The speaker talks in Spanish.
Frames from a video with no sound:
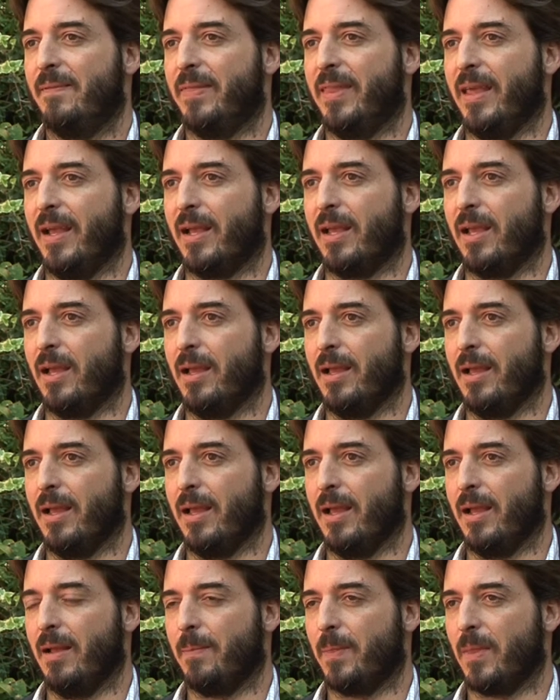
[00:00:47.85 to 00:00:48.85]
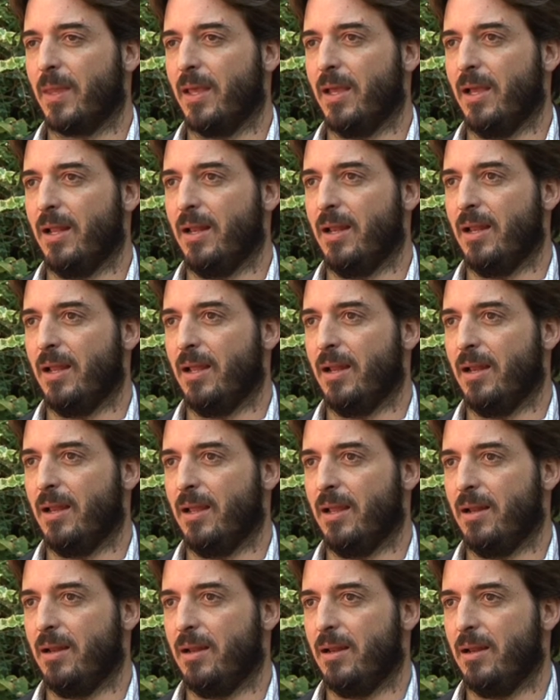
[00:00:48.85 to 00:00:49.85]
de que
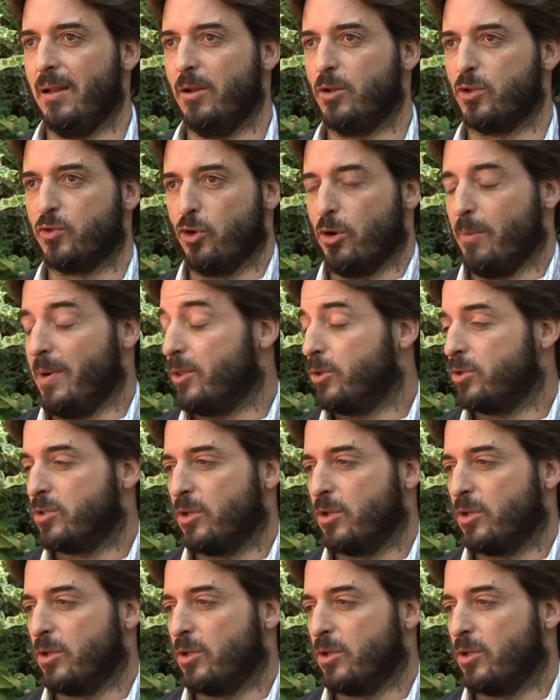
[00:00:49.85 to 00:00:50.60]
los formatos